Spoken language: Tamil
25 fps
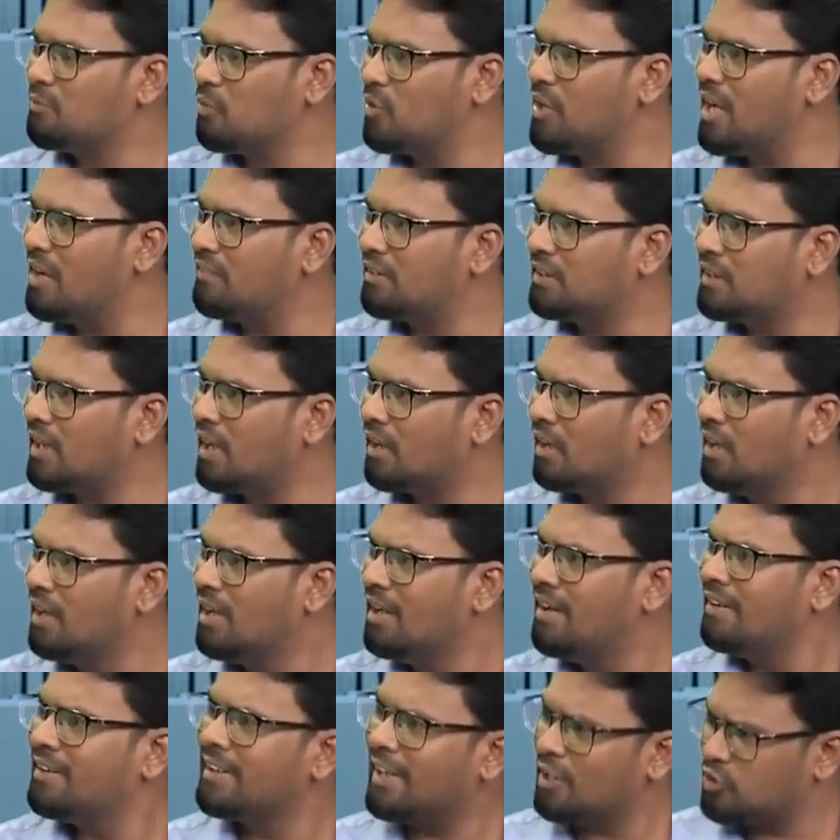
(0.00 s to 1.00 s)
முடியாவிட்டால்
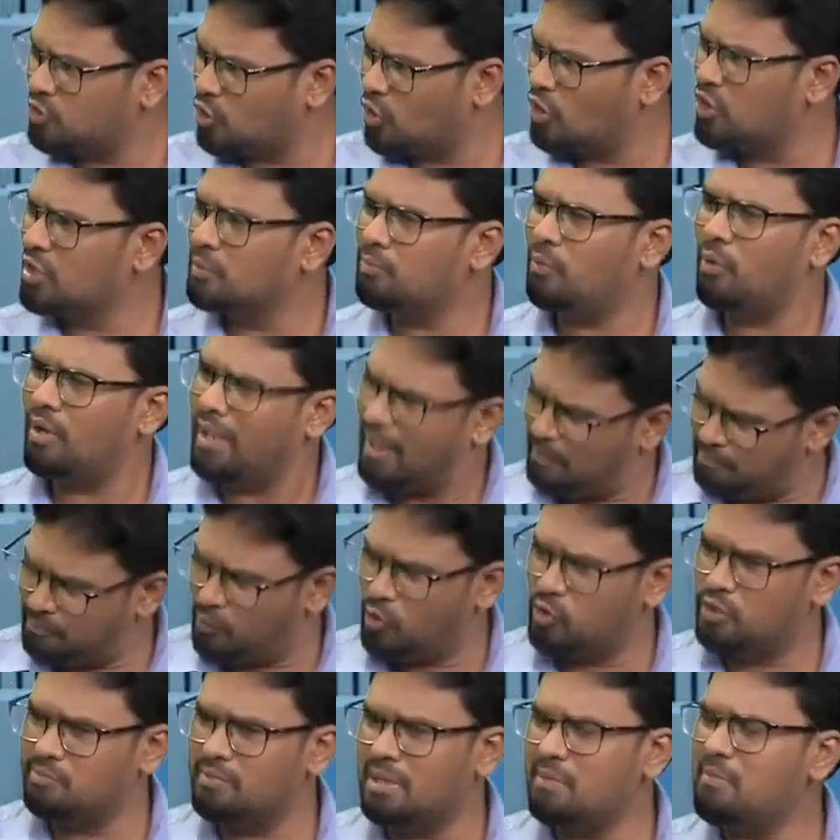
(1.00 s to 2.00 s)
நீங்கள் சொல்வது போல்
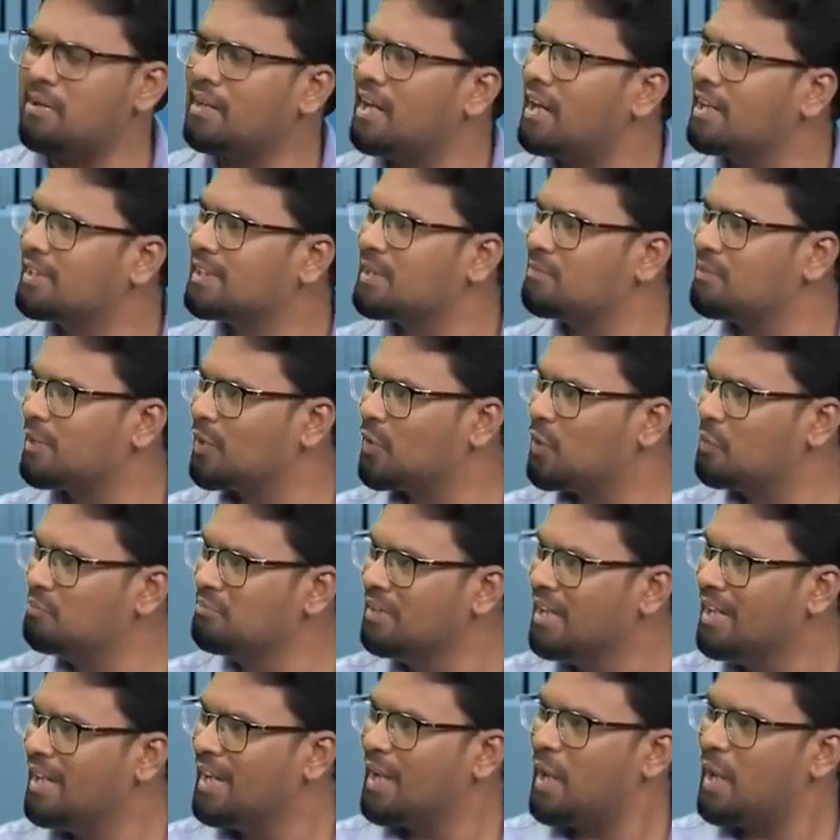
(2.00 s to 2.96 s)
எப்போதுமே மன அழுத்தம் இருக்கும்